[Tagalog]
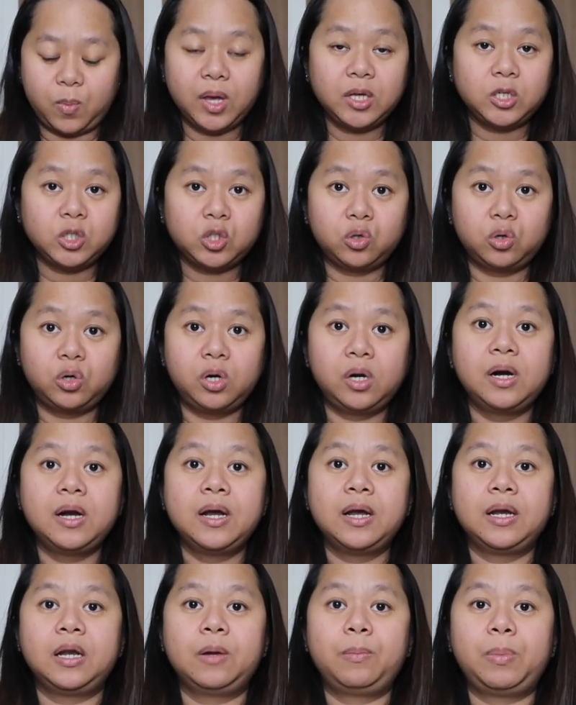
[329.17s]
Make sure
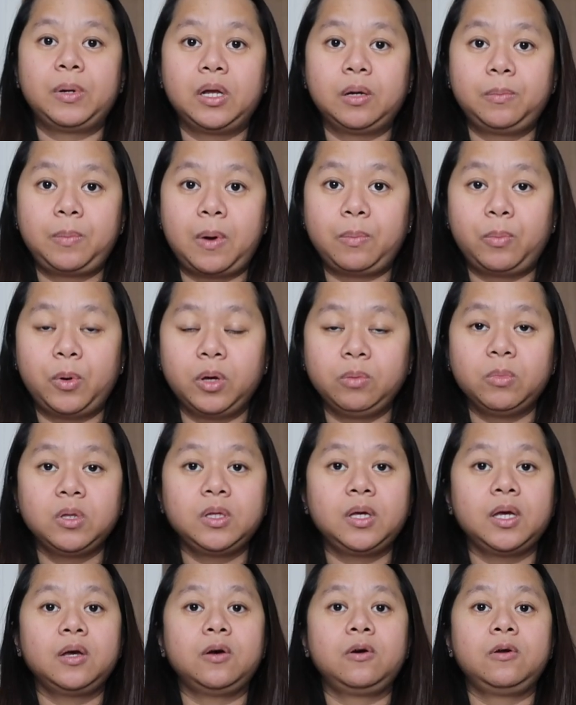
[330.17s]
na pag
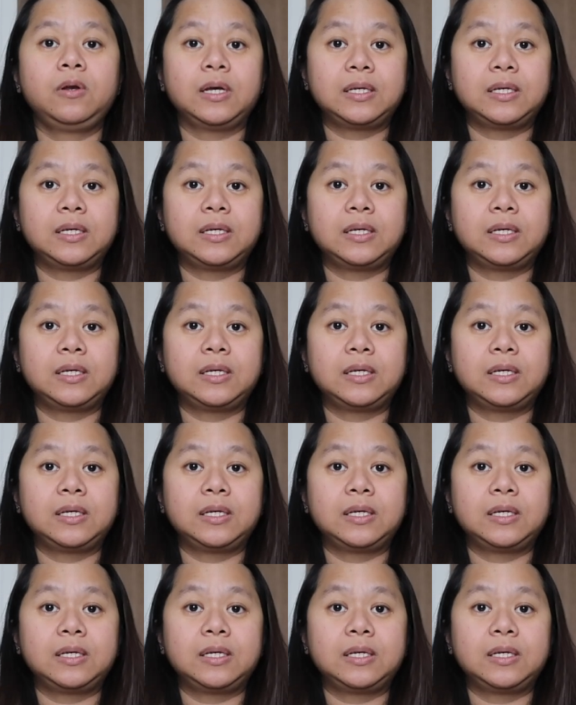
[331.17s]
nagpa-appointment kayo,